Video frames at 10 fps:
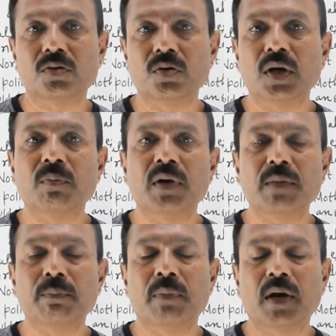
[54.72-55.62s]
तो एक बड़े
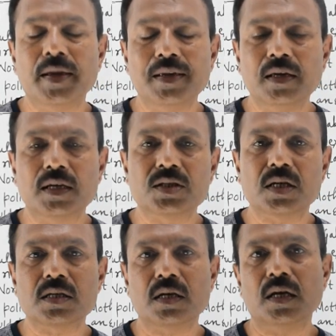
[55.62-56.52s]
बड़ा ही
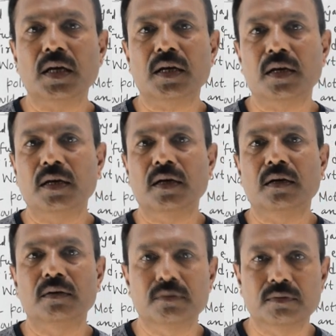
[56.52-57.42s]
अच्छा सा एक
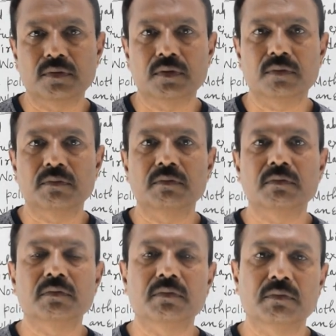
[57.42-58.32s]

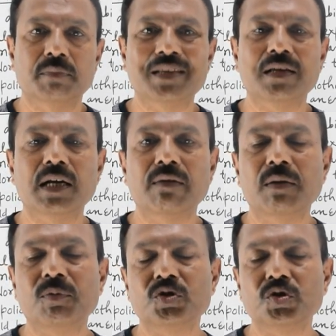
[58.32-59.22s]
मेथड uh,
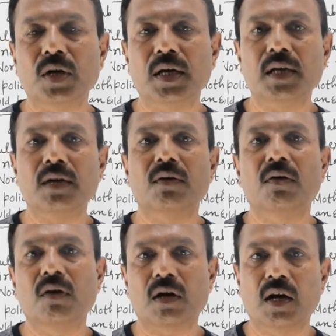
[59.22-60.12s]
डेवलप हो चुका है
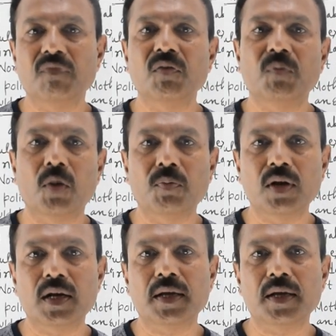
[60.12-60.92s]
और काफ़ी पॉपुलर